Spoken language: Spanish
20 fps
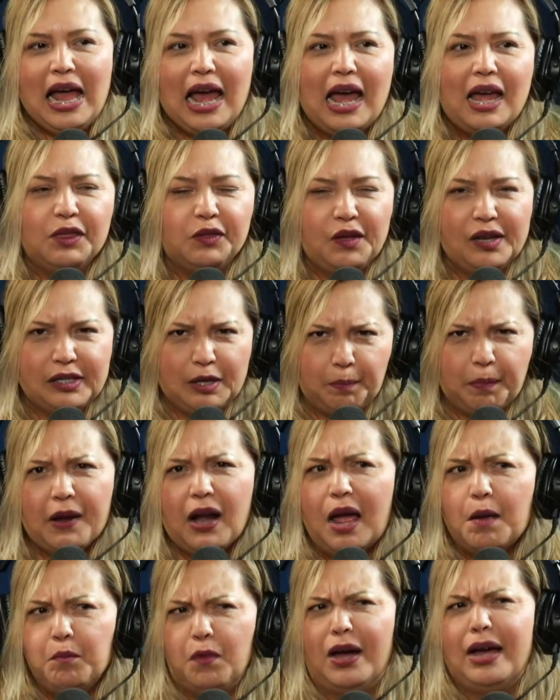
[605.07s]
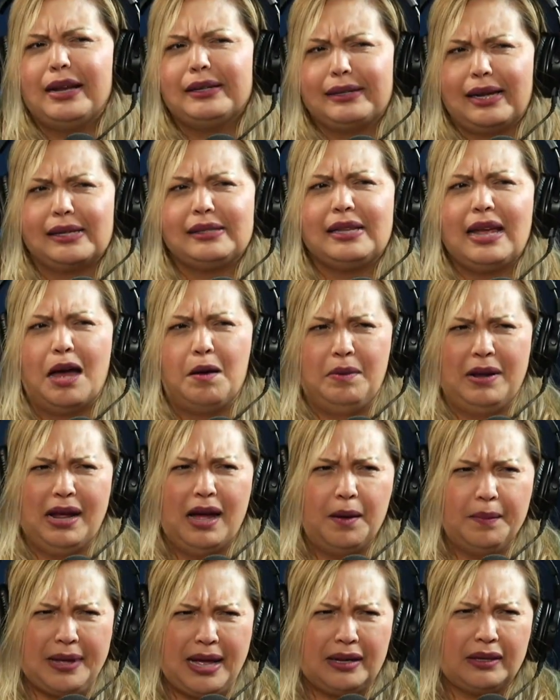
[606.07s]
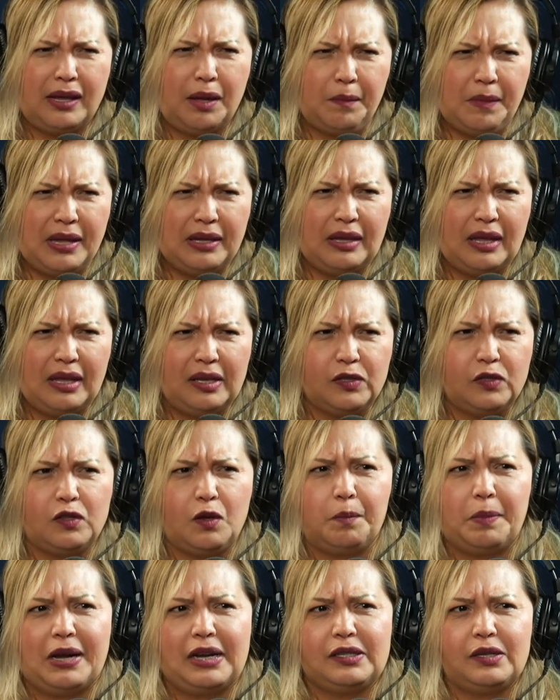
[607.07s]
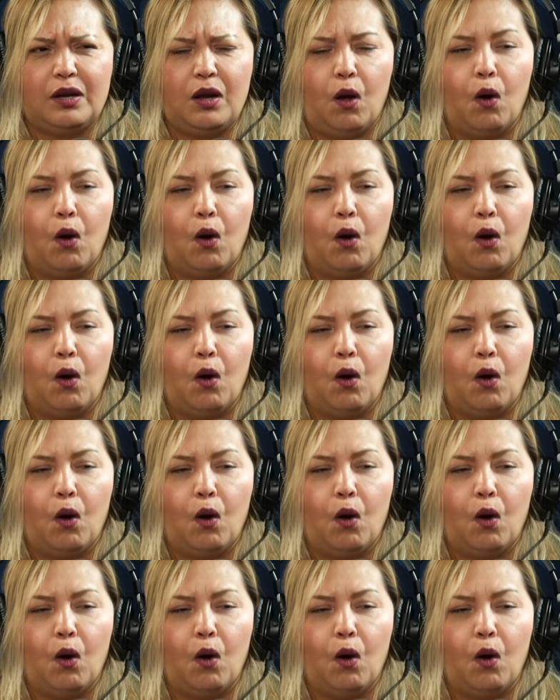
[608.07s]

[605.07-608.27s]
Entonces, pero hay mujeres que sí hablen abiertamente de sus operaciones.